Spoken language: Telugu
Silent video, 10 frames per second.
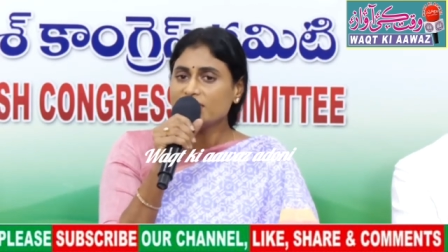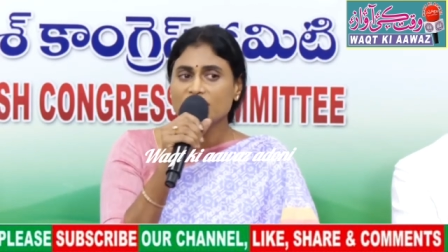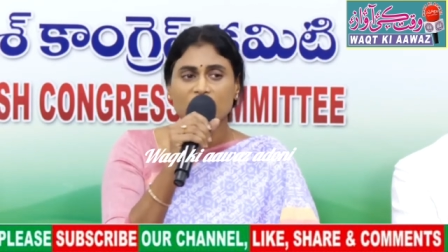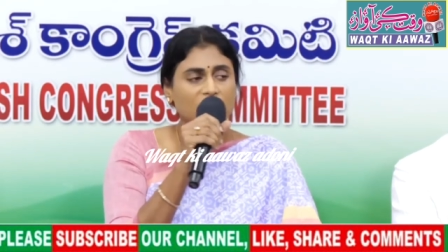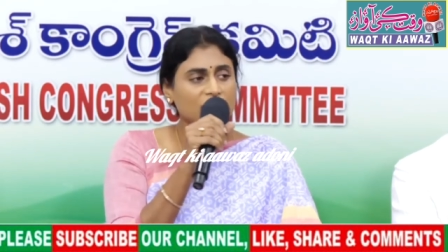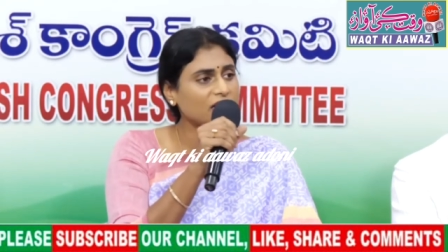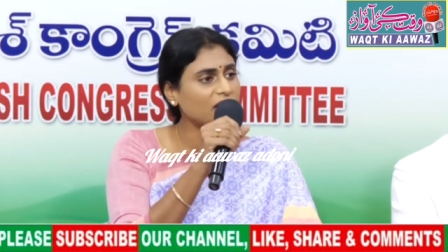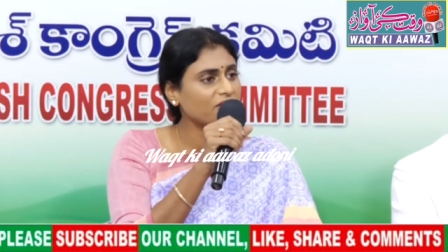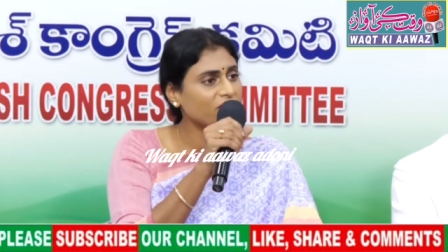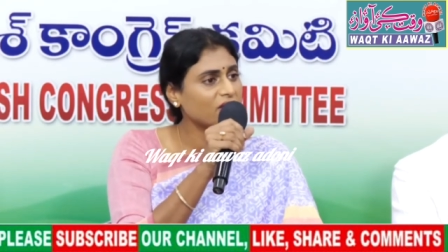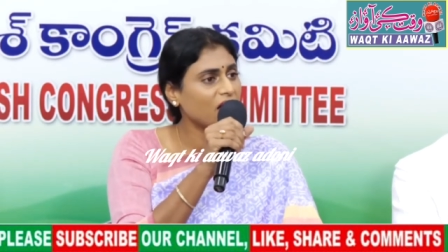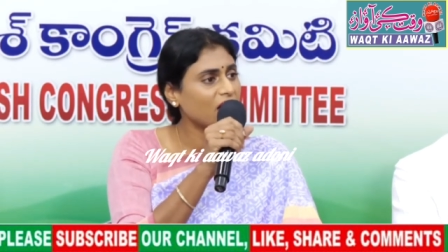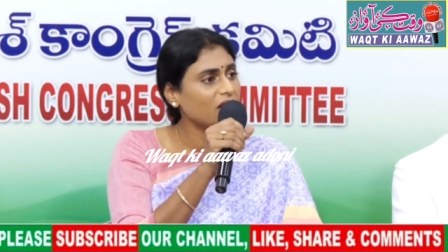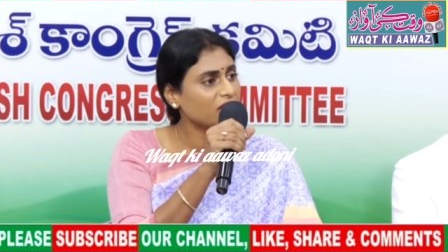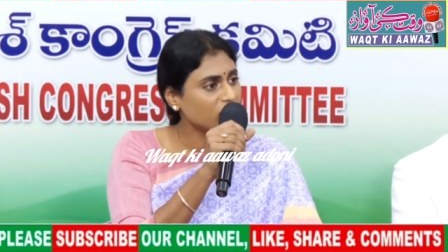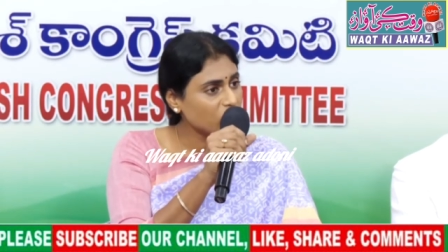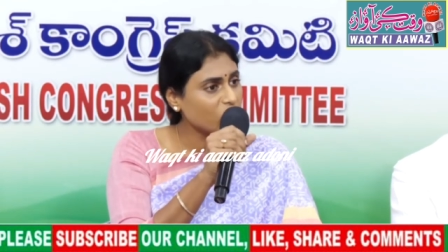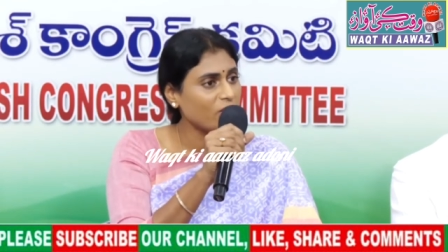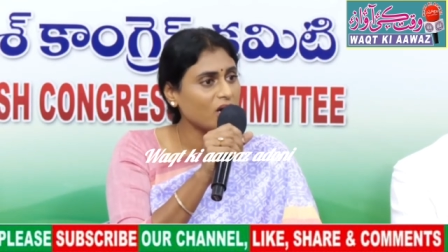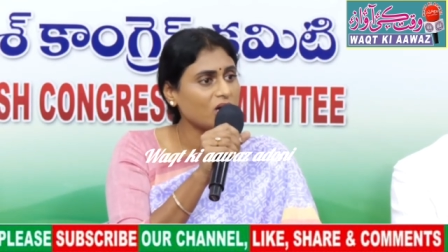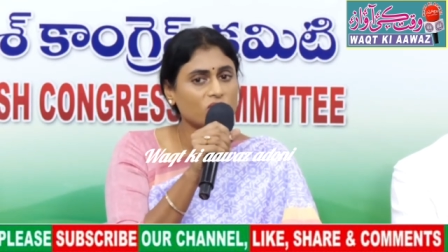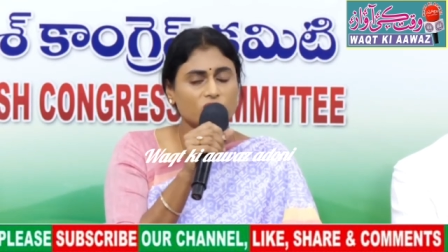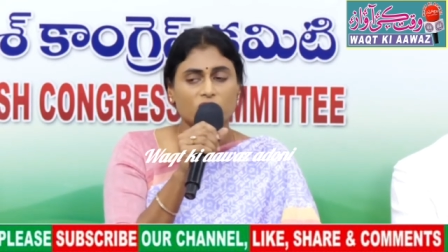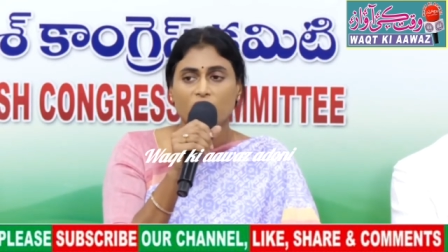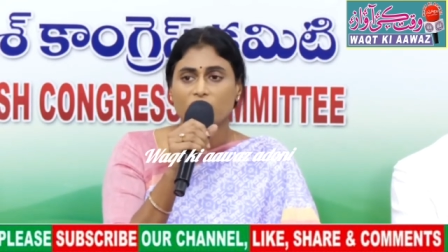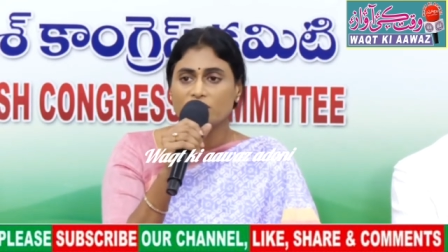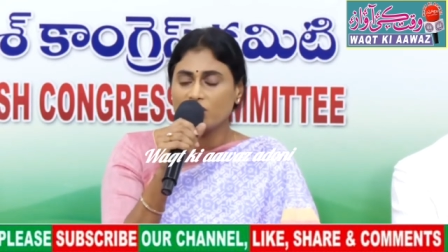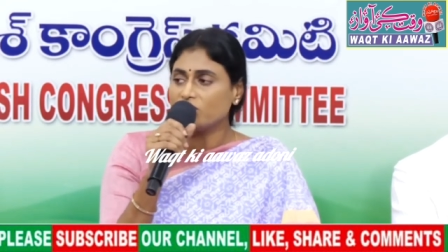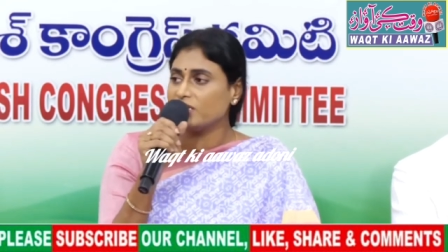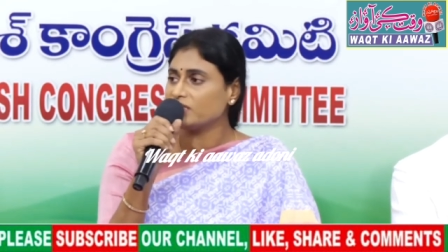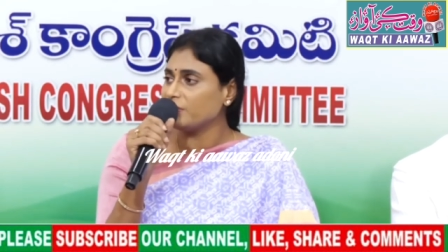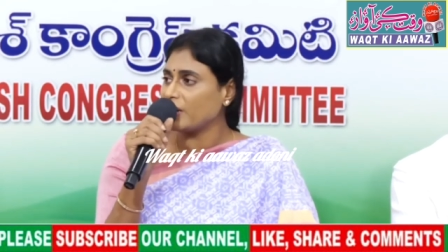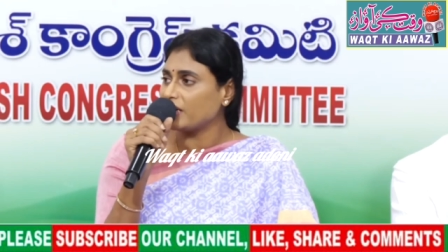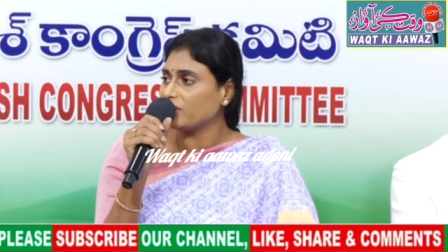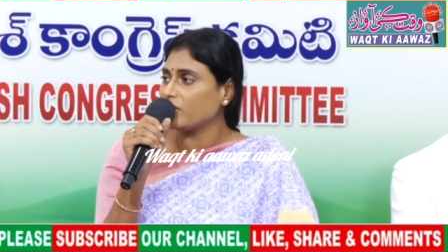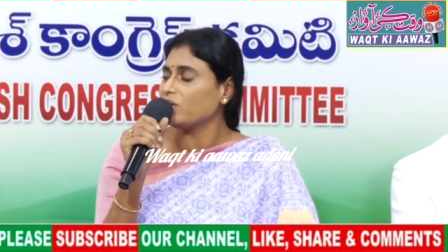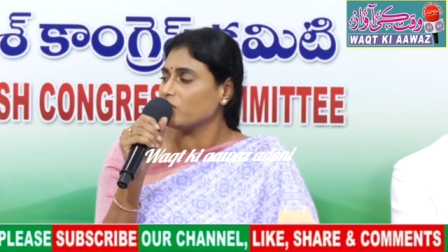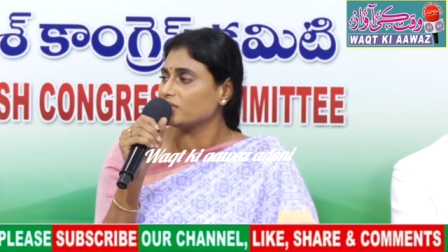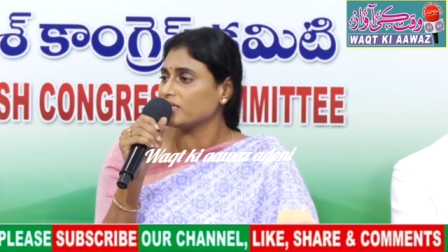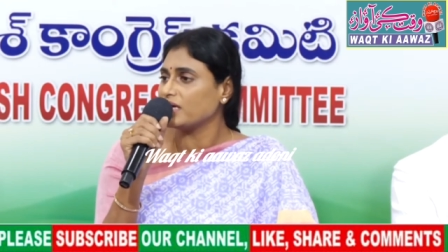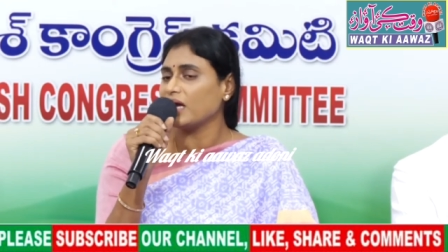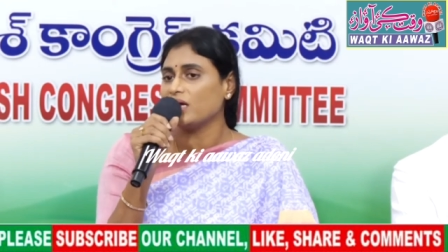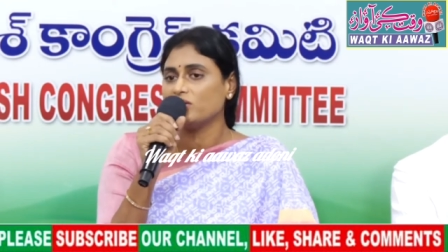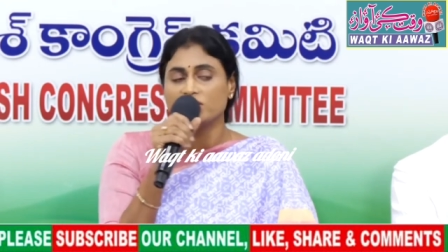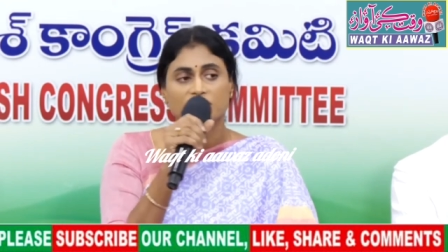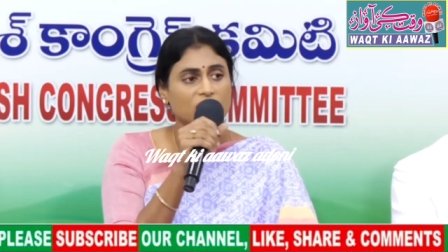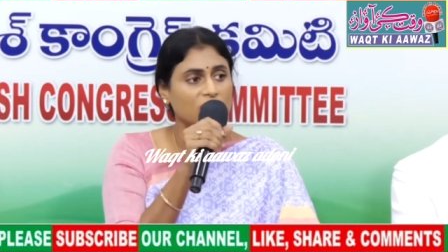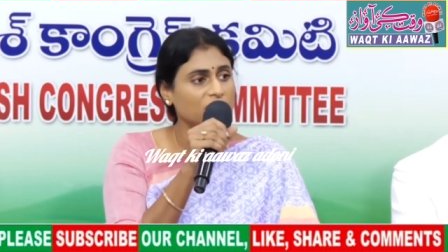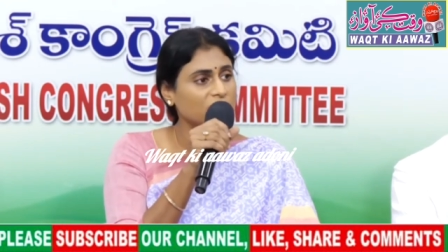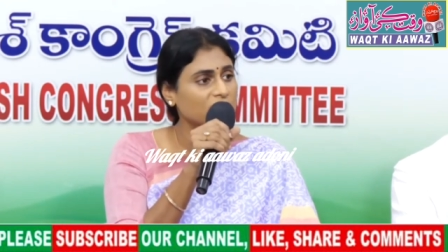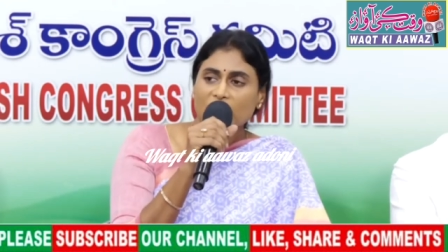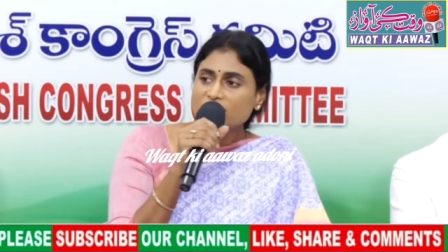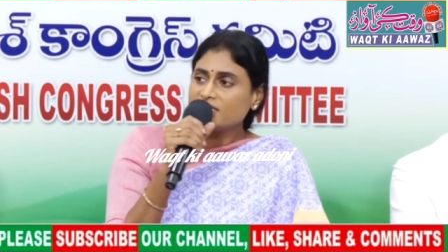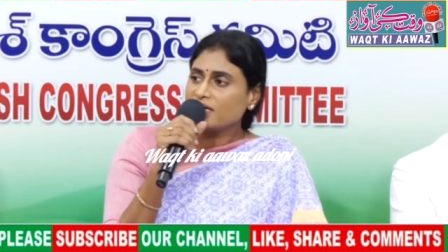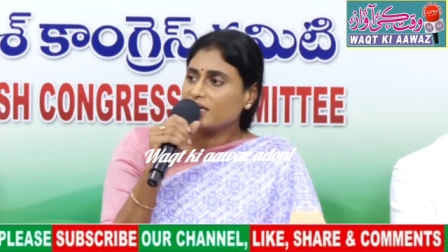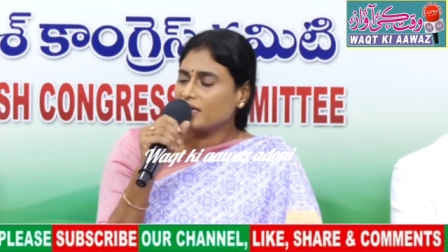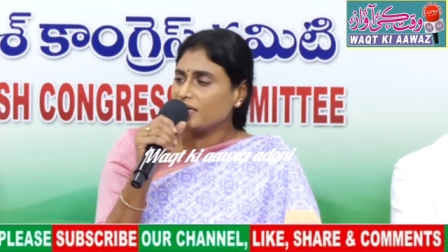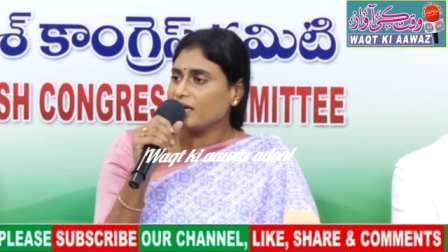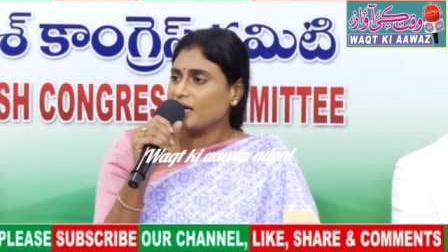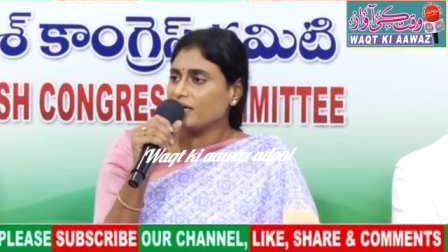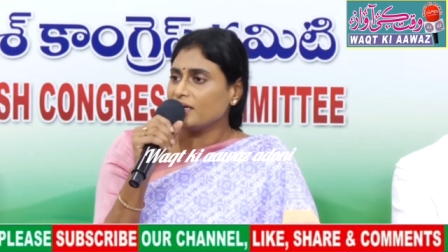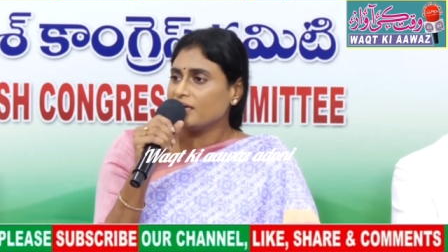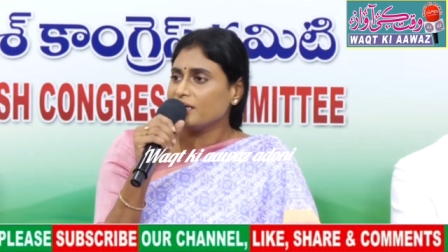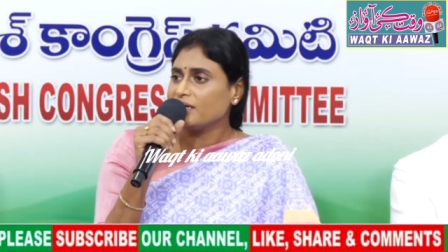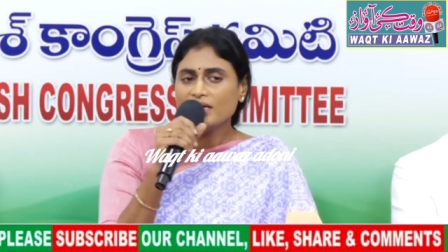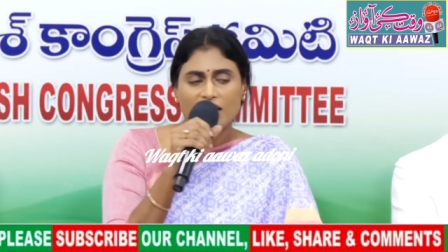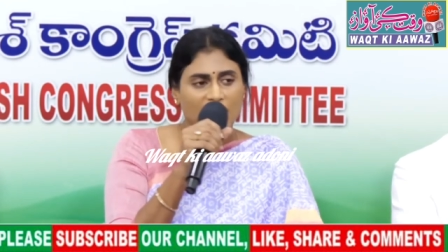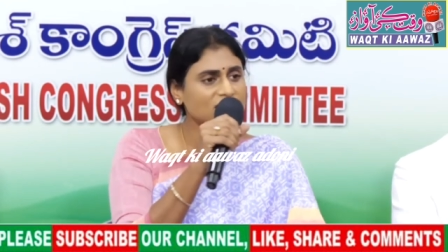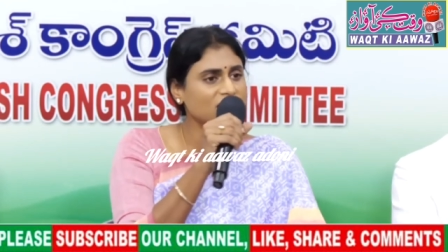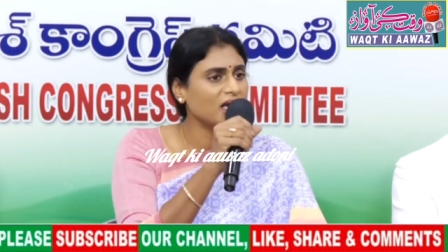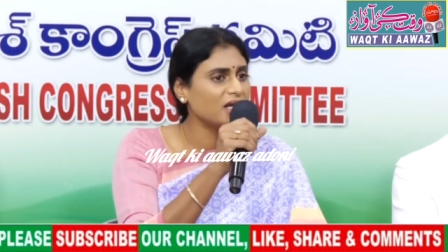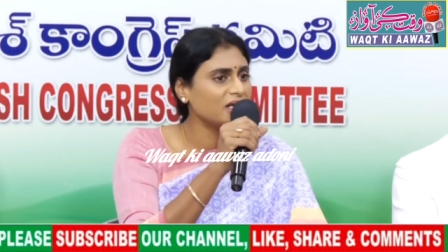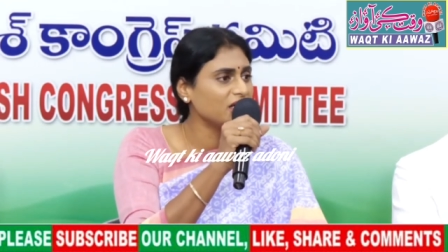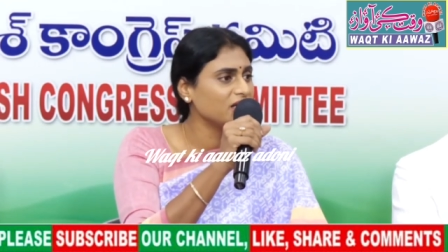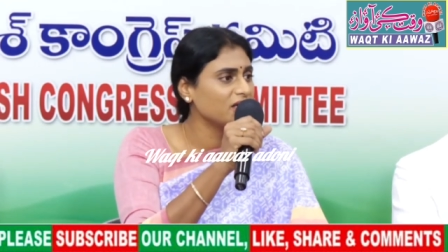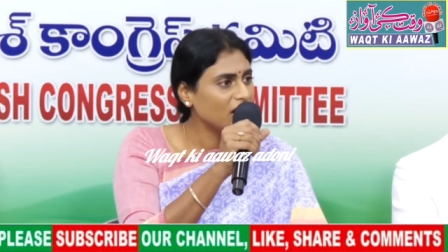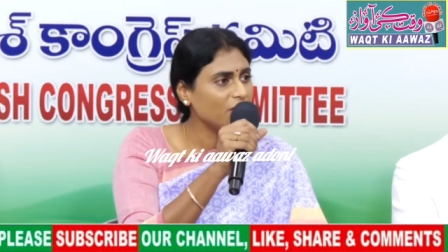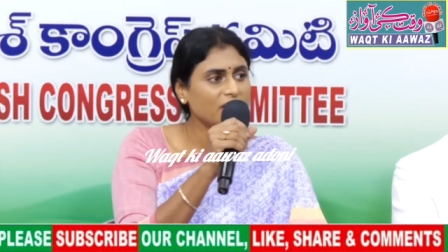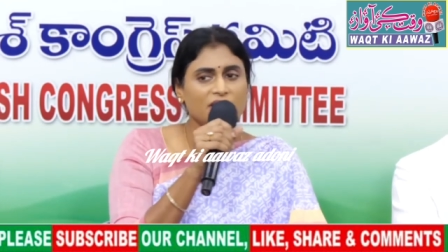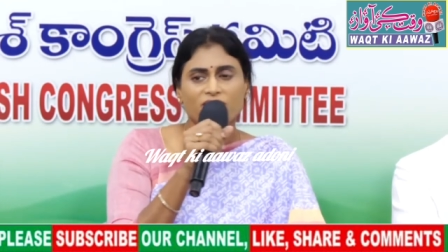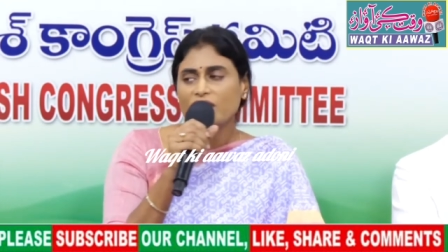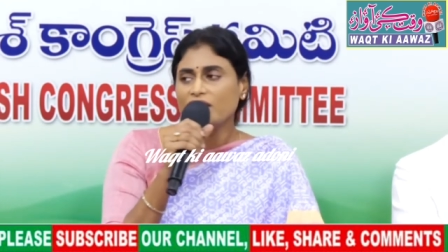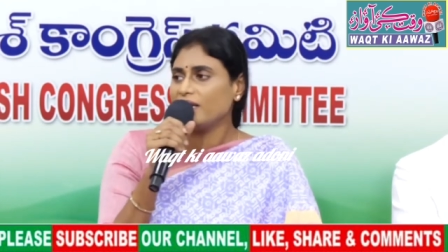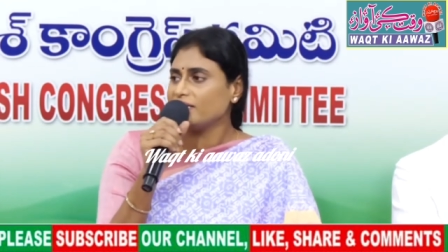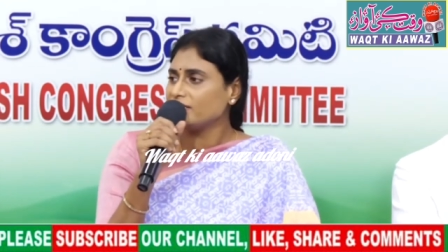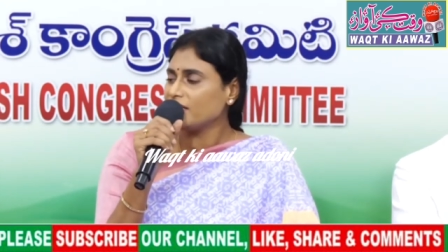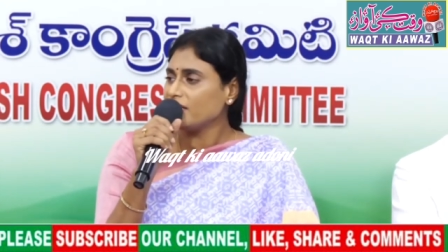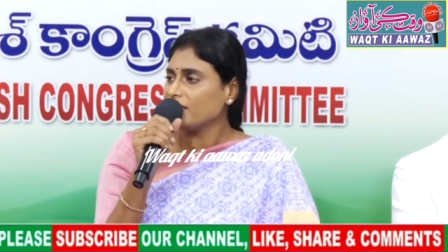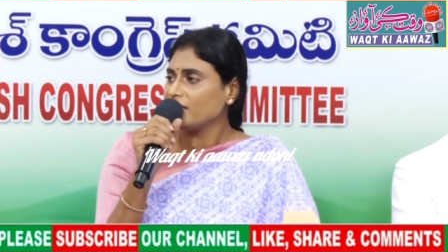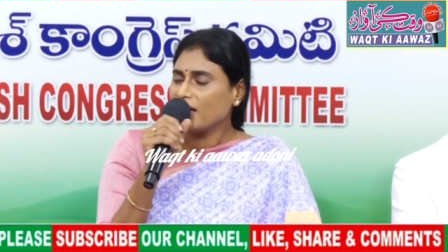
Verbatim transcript: రాజశేఖర రెడ్డి గారి విగ్రహాలను ఎందుకు పగలగొడుతున్నారో తెలుగుదేశం పార్టీ వాళ్ళు ఒకసారి ఆలోచించాలి రాజశేఖర రెడ్డి గారిని ఆయన ఆశయాలని నిలబెట్టే వాళ్లే అయితే